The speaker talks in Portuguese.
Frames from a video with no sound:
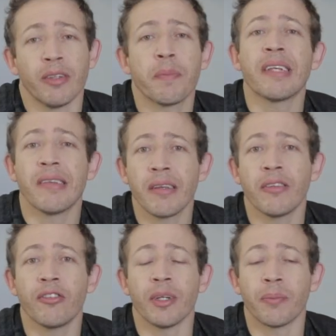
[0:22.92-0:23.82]
não precisa
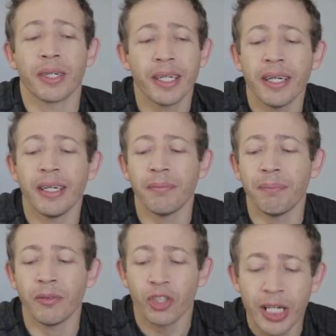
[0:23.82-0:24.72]
assistir, porque
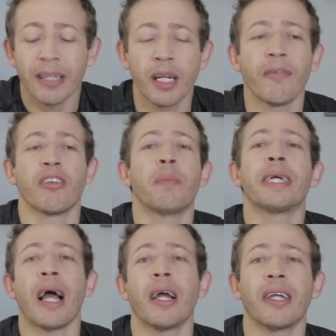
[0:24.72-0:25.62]
do jeito que eu vou
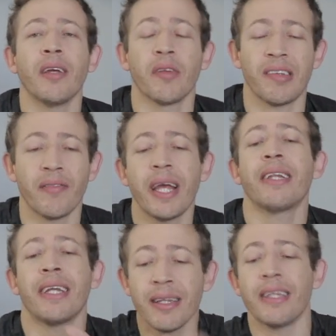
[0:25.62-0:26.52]
explicar aqui, você vai
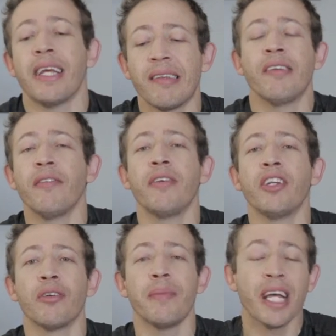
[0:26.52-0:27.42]
entender esse
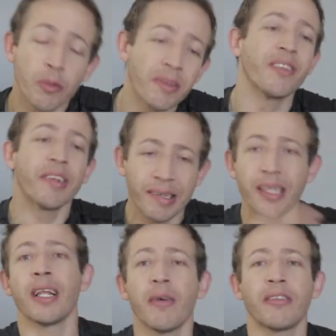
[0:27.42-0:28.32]
vídeo mesmo se você
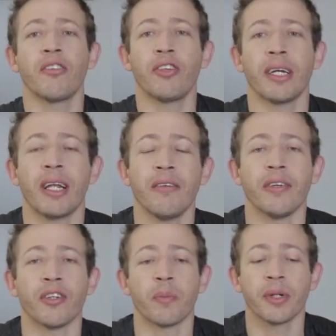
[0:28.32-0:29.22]
não assistir aquele
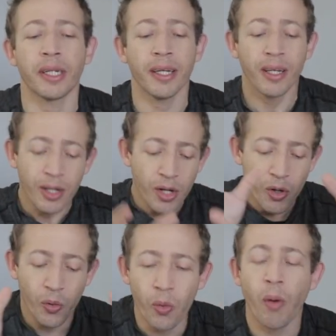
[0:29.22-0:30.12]
vídeo, porque
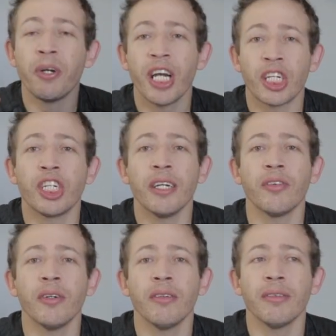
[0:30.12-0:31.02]
o
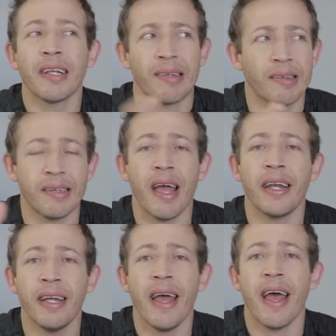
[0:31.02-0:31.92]
objetivo dessa
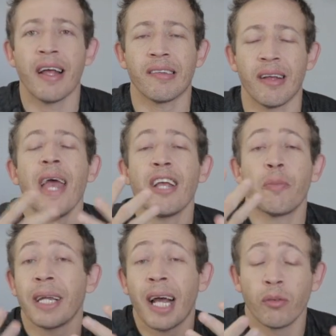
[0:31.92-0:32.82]
série é essa: é
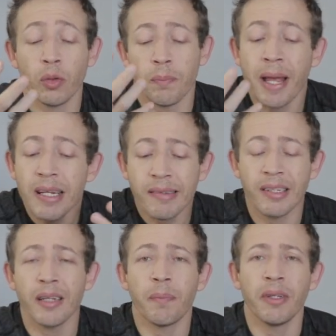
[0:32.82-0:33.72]
explicar tudo bem
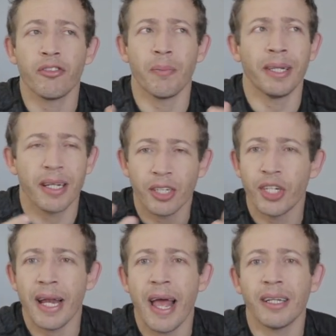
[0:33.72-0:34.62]
simples, de maneira
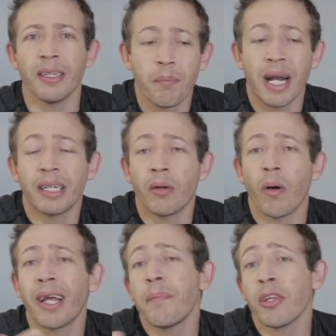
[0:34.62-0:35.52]
direta, para que
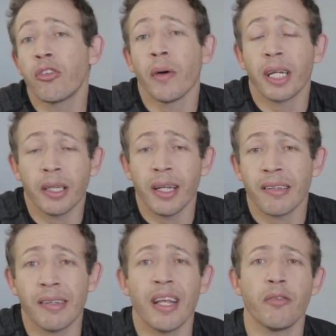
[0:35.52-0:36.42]
qualquer pessoa que tenha
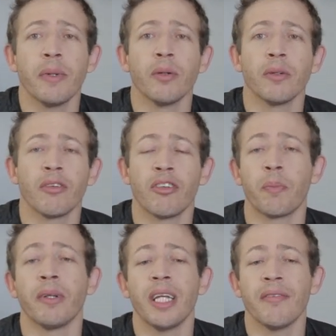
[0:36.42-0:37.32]
seis minutos
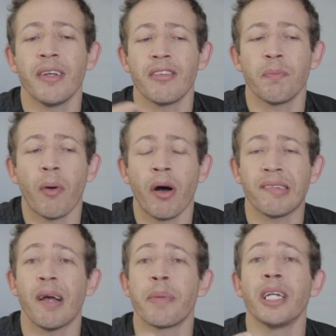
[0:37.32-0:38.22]
disponíveis
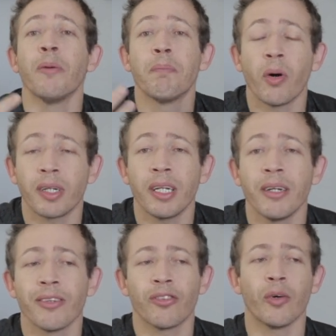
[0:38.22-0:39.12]
possa aprender um
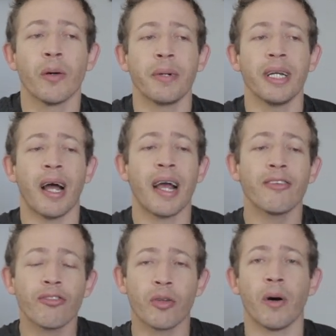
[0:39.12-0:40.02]
pouquinho sobre a
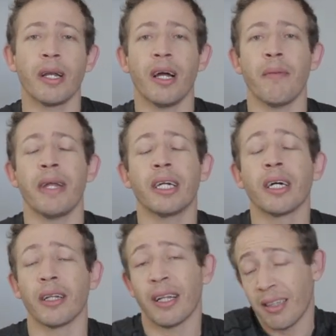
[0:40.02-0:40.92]
história
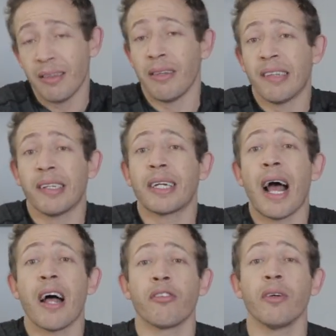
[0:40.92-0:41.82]
americana. Nesse
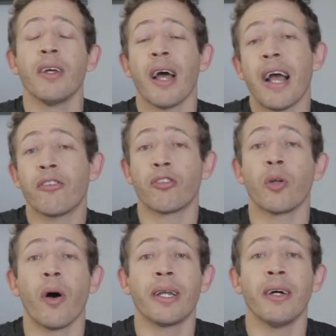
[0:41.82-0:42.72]
caso, a
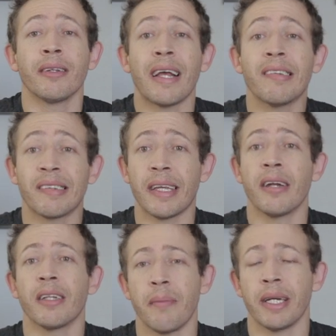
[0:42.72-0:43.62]
história da
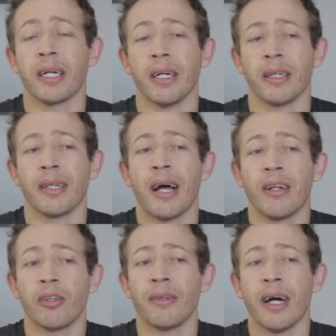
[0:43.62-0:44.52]
esquerda americana, da,
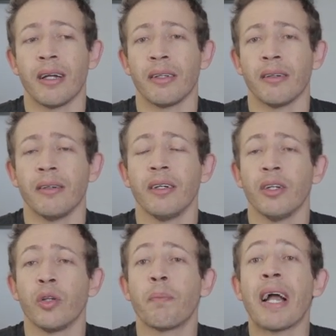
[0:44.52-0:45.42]
da
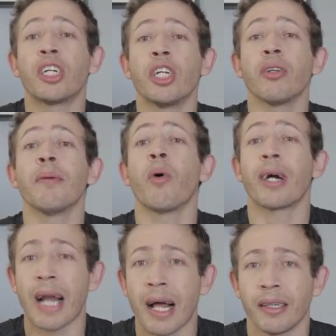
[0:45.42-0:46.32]
do Partido
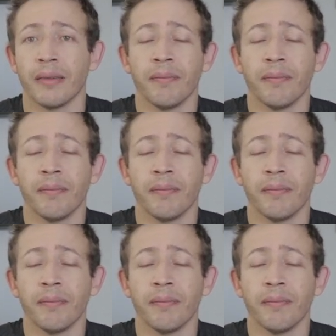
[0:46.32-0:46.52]
Democrata.